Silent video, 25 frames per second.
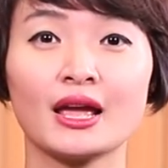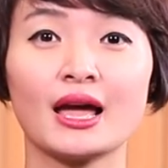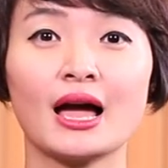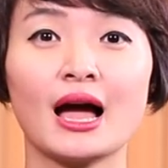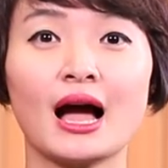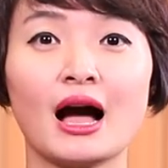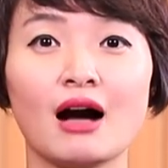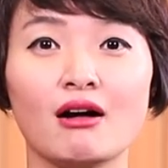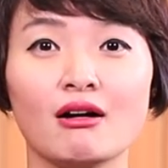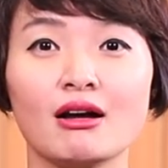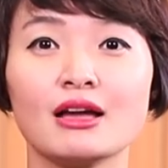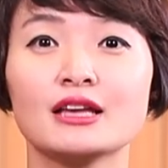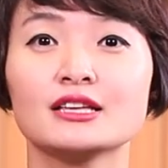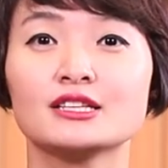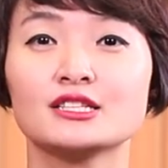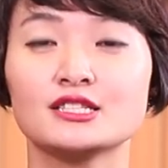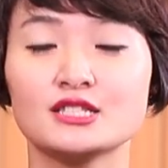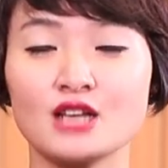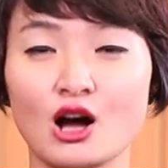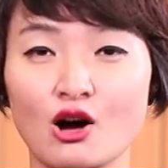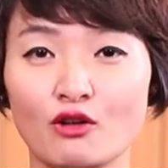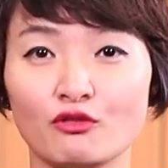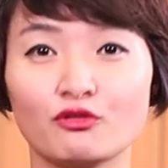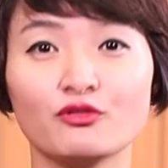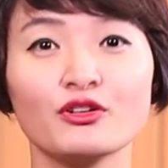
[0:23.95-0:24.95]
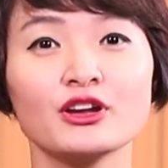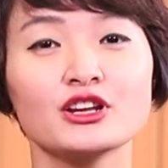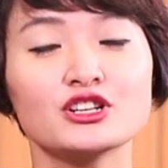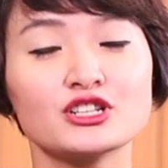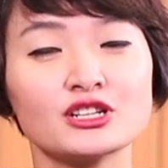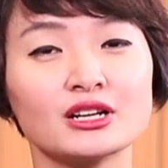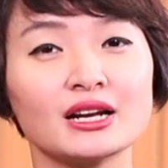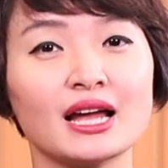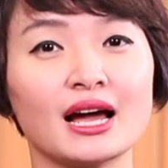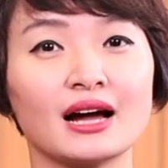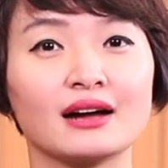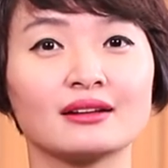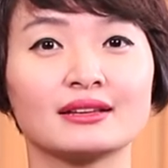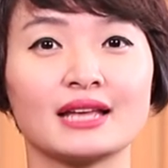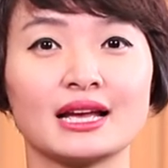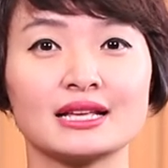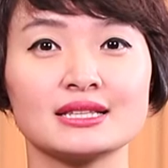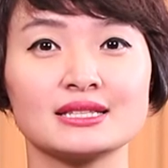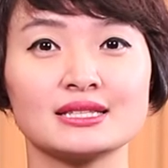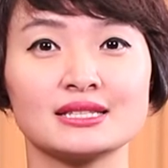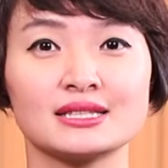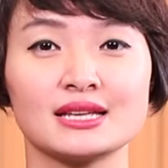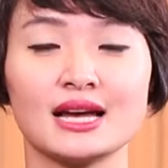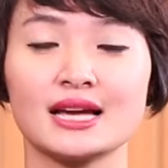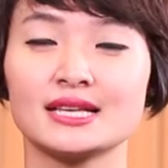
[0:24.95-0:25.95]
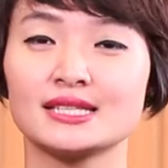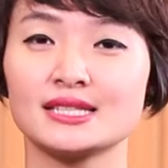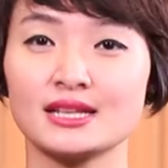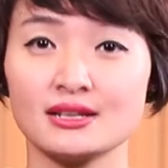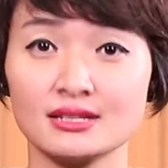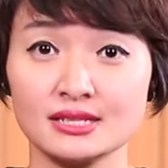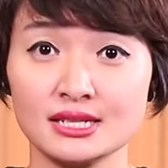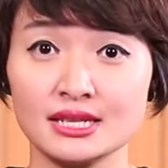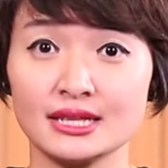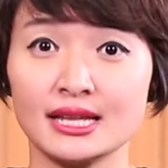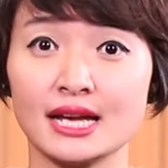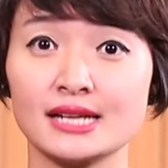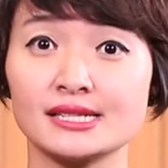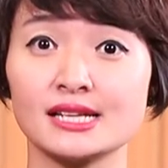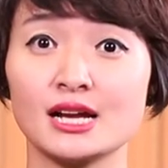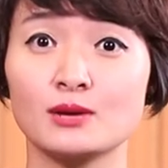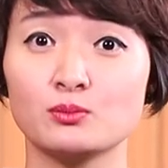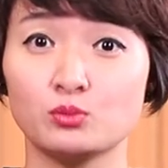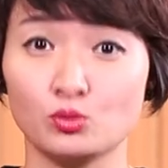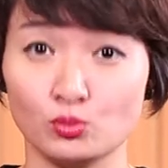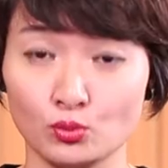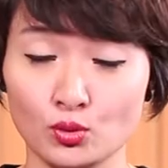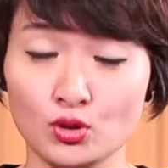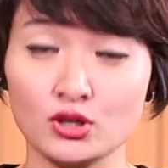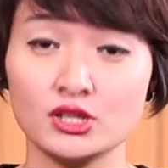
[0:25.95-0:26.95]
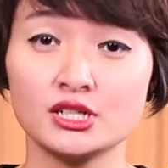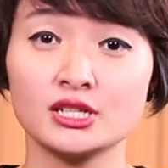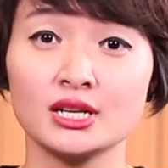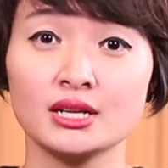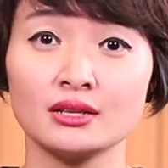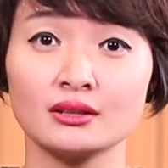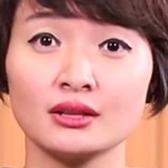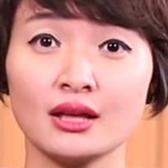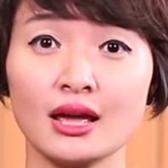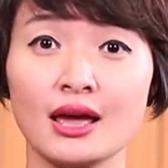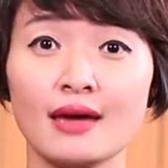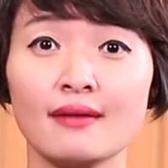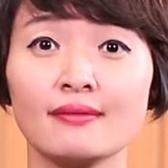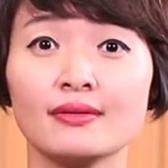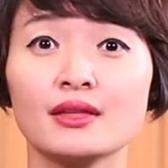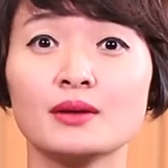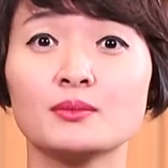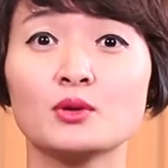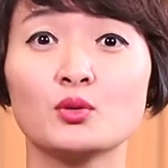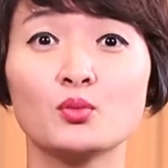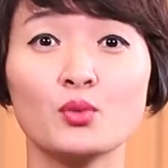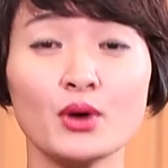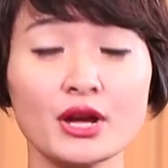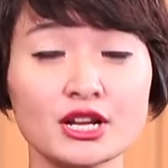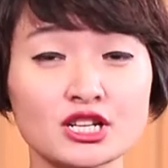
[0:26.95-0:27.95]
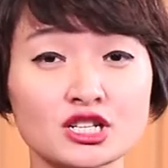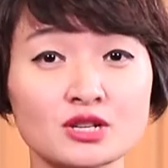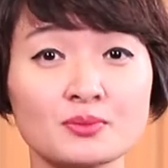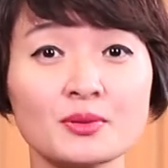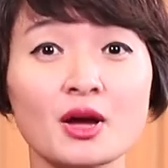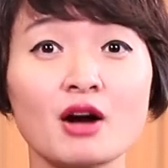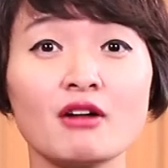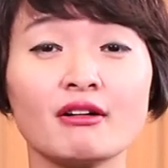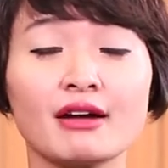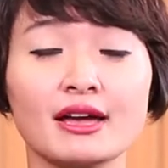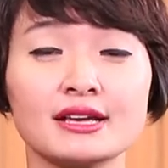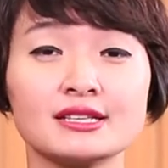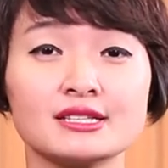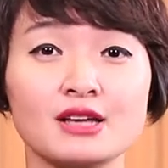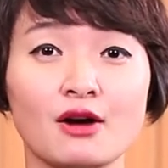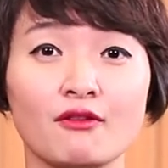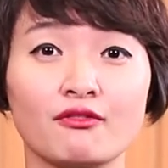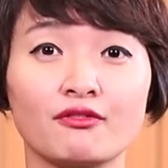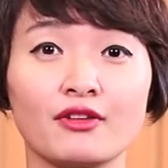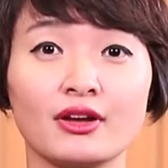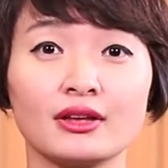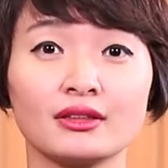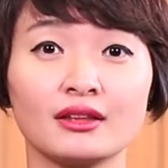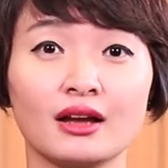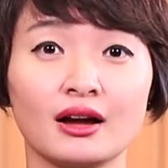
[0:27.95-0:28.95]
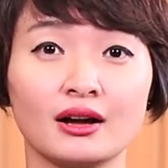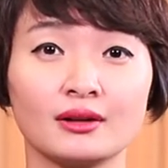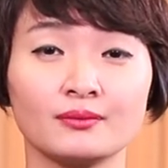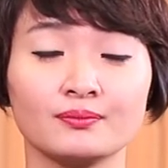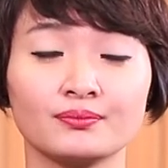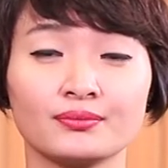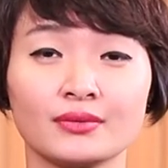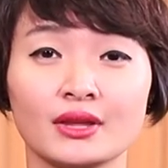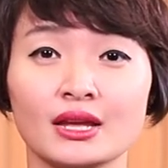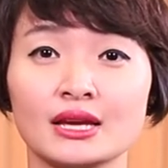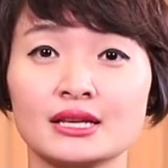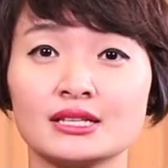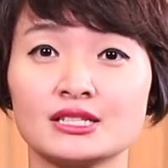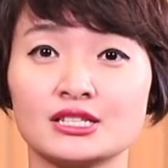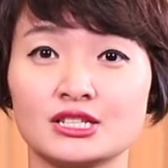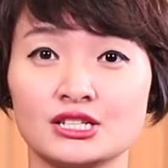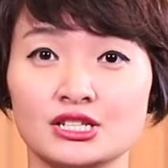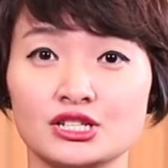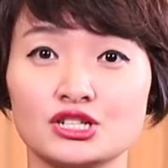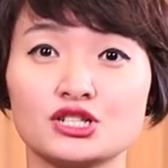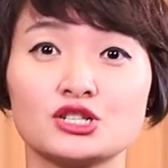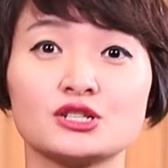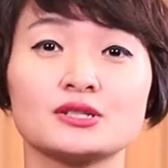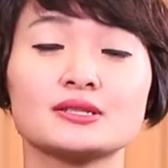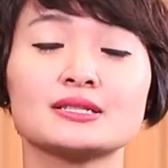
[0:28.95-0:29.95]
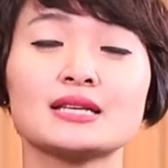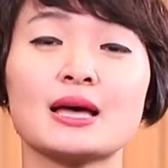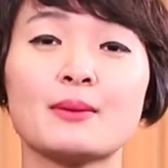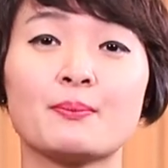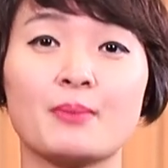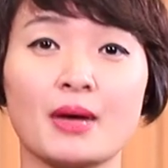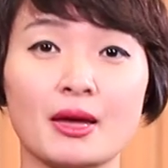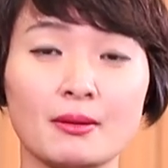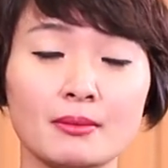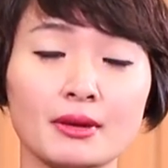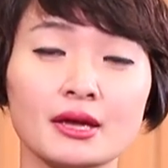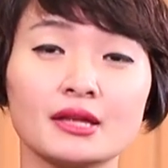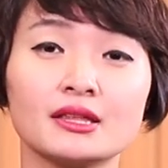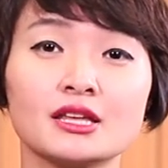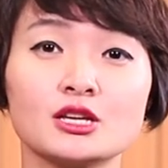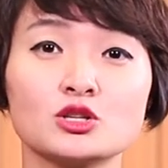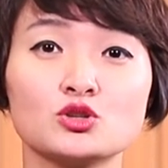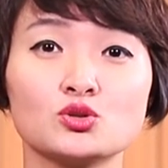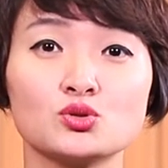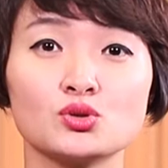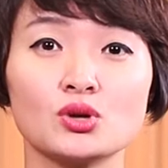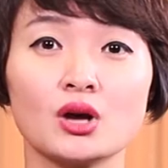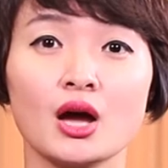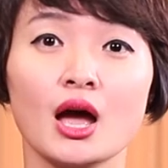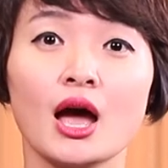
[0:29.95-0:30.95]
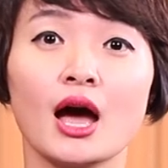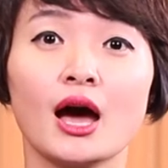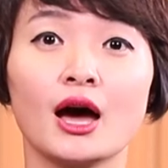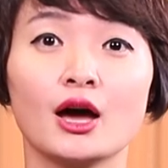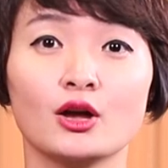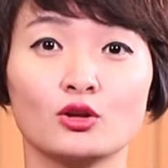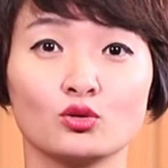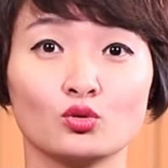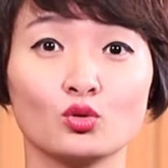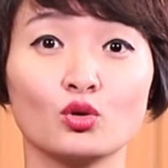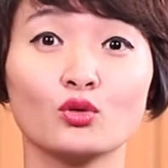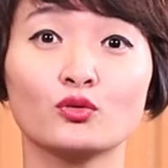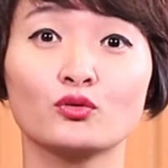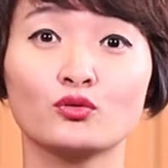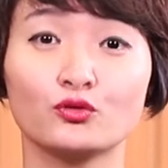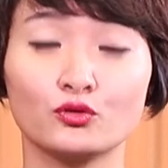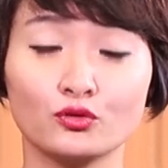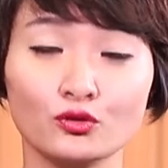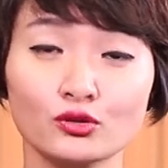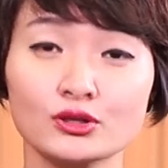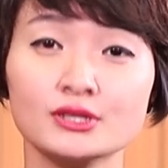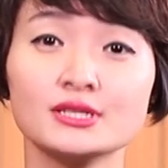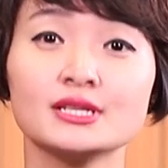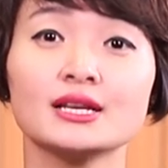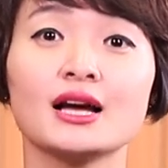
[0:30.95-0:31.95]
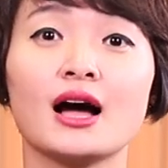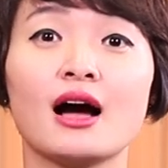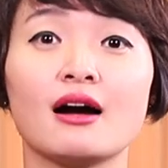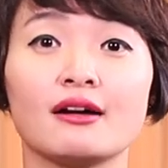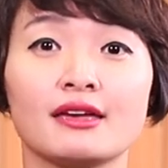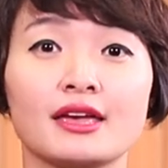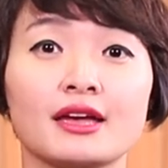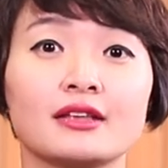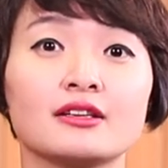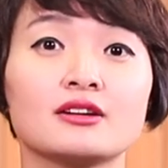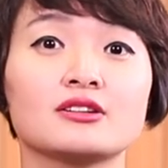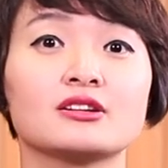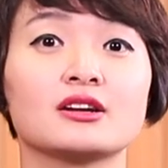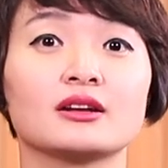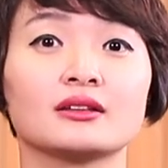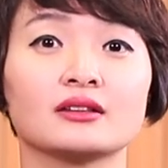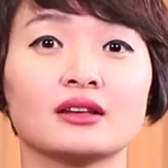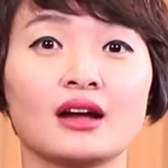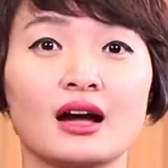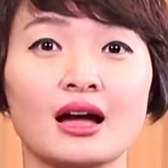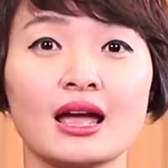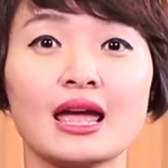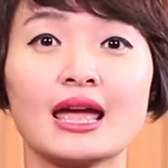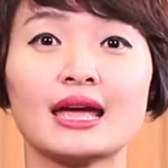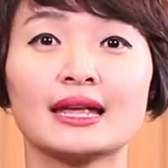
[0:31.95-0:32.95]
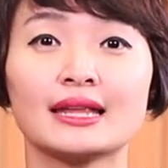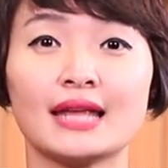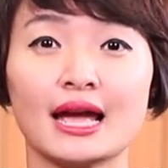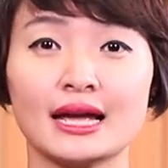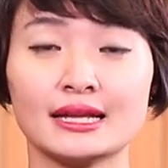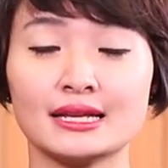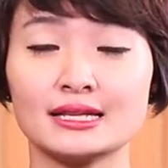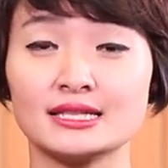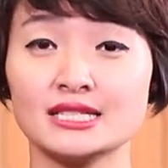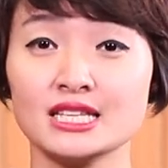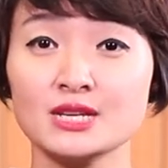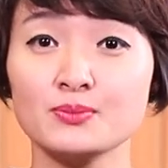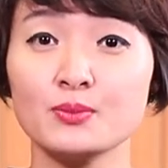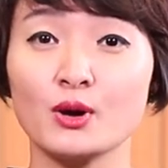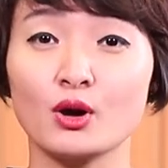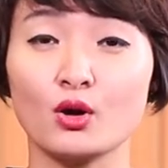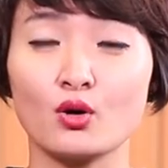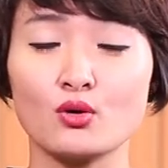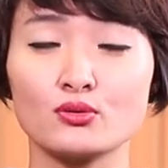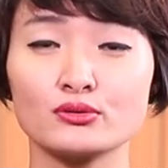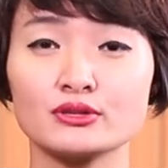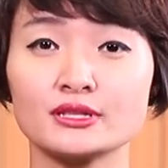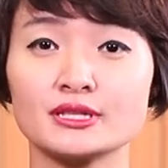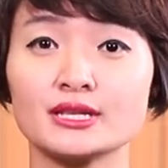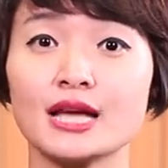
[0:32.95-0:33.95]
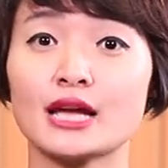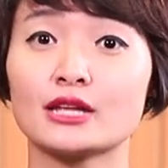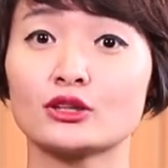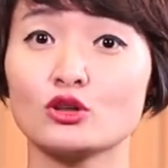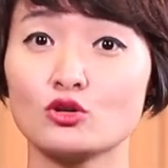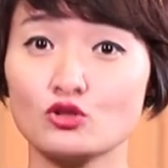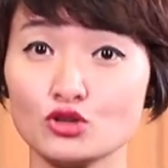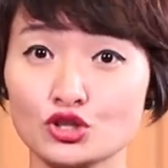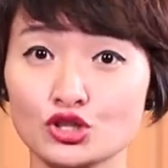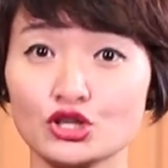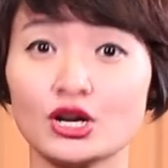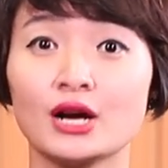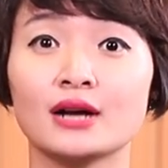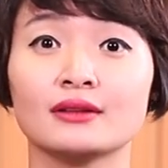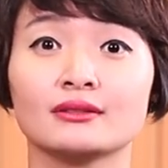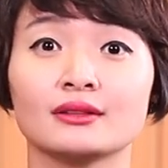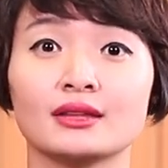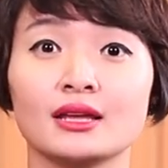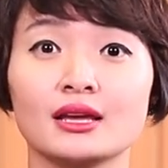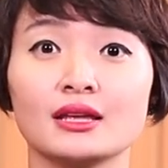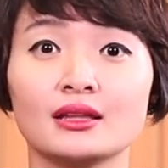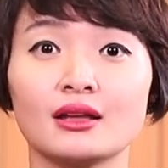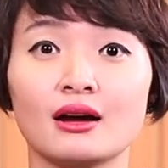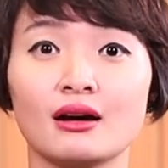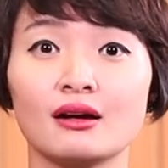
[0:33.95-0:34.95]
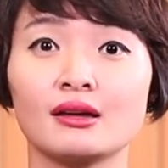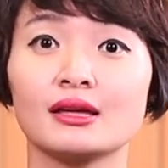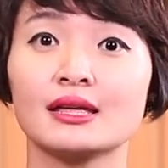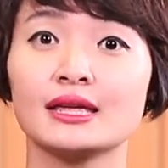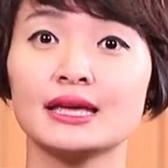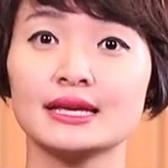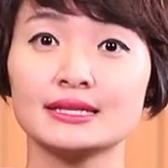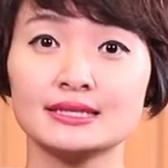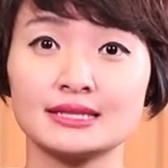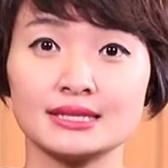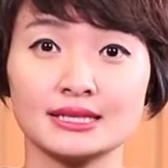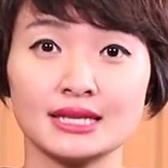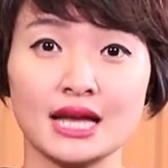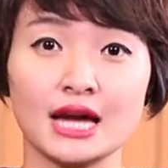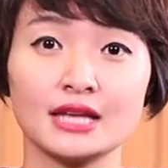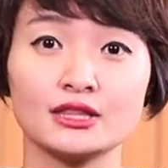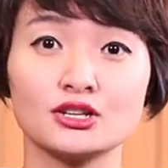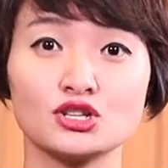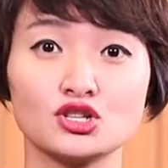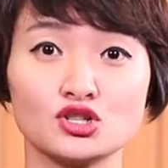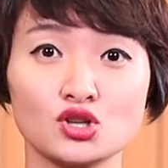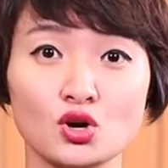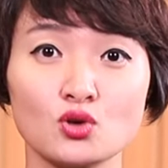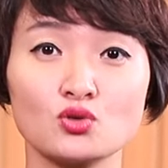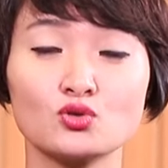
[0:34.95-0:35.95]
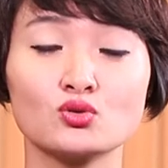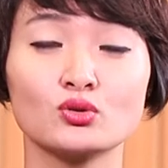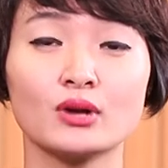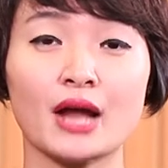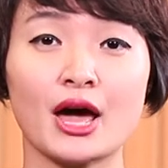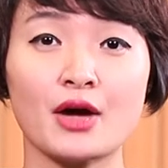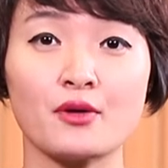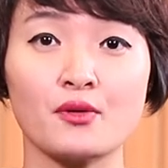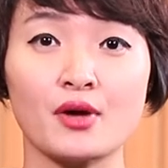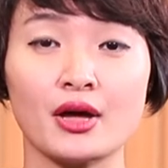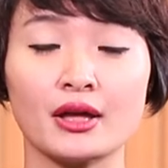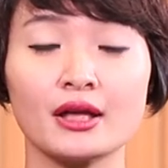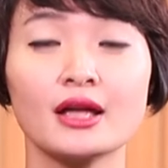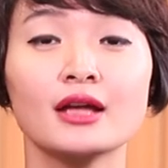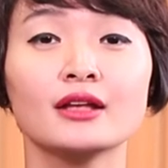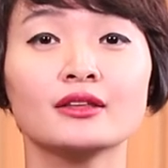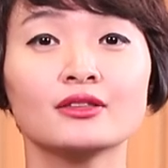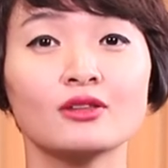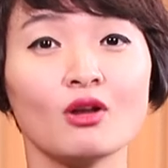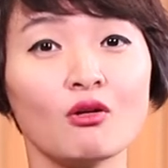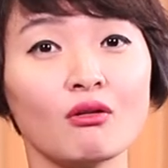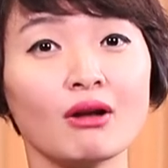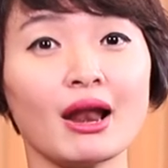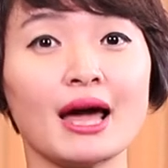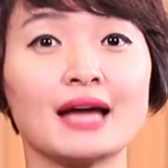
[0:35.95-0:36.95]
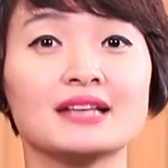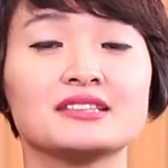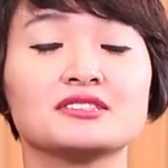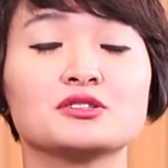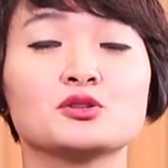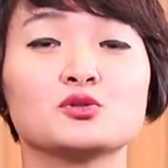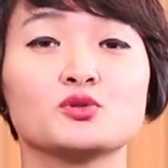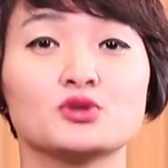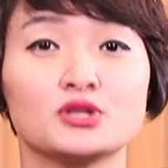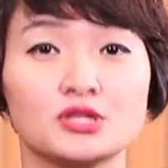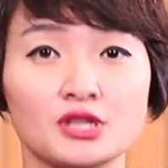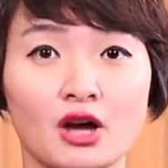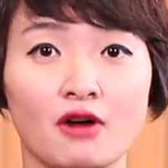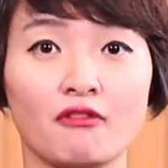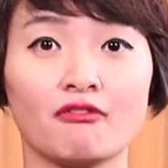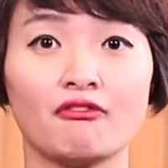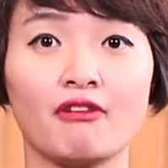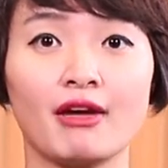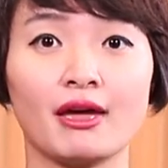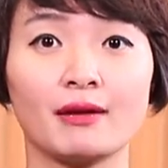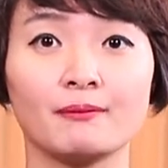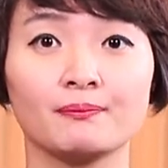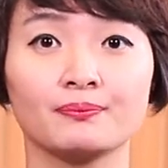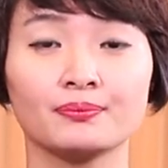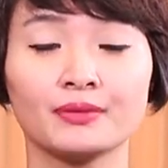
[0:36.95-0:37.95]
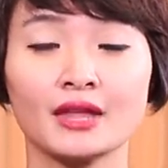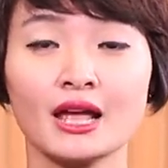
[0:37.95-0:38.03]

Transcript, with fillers: 好，小费这两个单词啊，相信大家不陌生。那么为什么要给小费呢？其实，在北美地区，很多服务型行业的人呢，他的基本工资啊都是很低的，因此他的收入来源都来自于小费。